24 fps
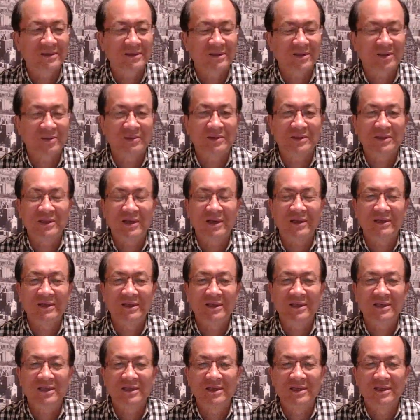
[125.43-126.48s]
赵子阳的
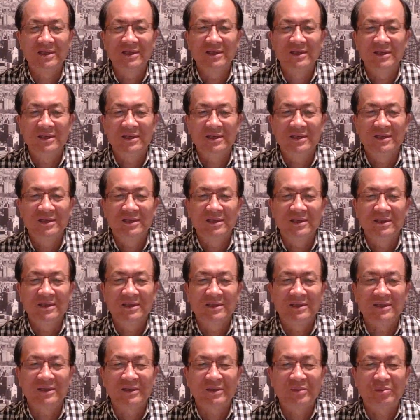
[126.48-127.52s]

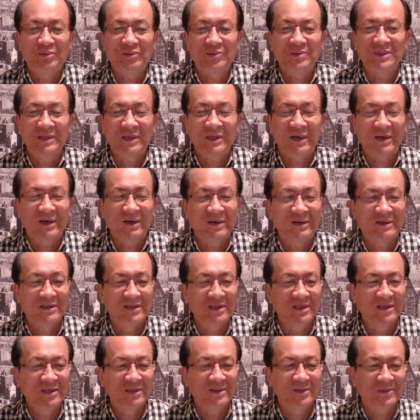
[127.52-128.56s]
这个部下啊、
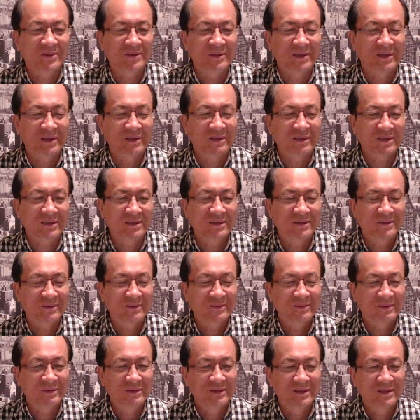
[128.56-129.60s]
亲友等等，
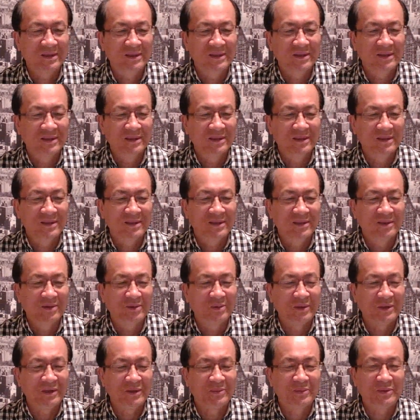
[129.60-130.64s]

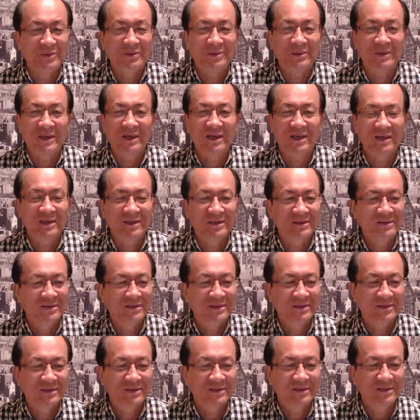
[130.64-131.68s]
络绎不绝啊。
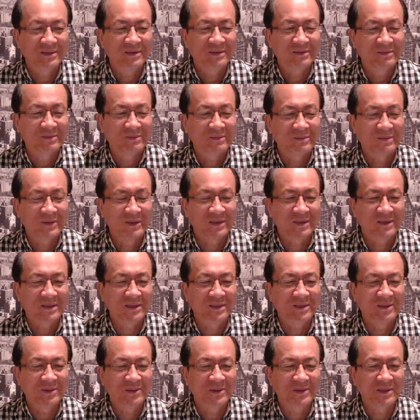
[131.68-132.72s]
每一个
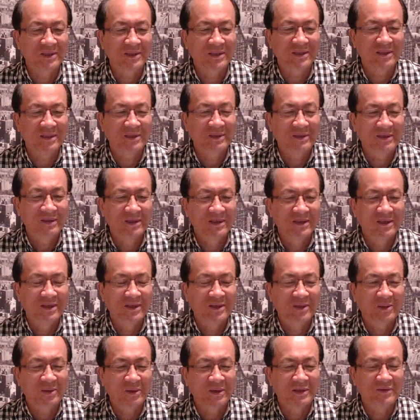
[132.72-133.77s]
人都是
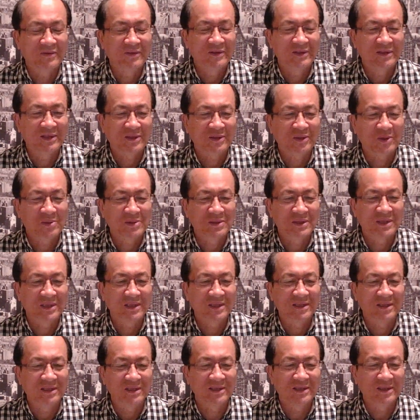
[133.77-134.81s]
怀着非常崇敬
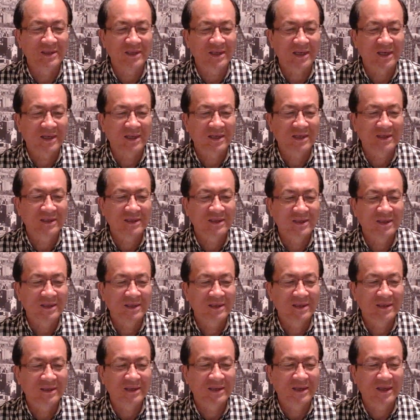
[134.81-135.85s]
的心情啊，
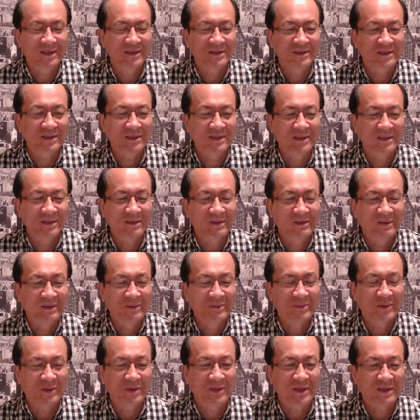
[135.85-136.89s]
来这个
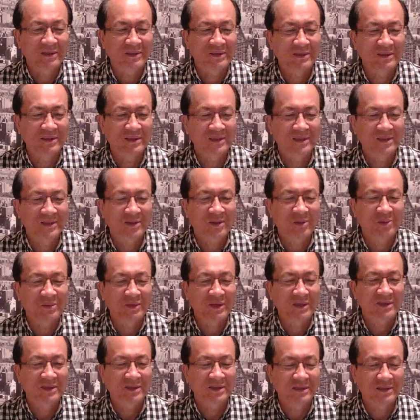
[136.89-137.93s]
表达自己的悼
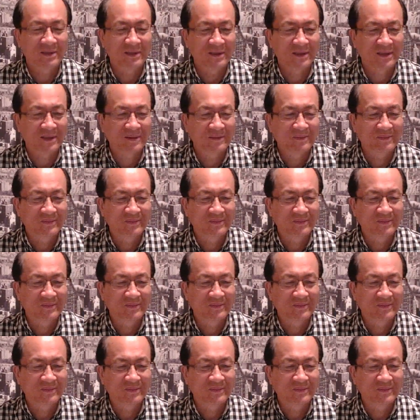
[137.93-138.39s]
念之情啊。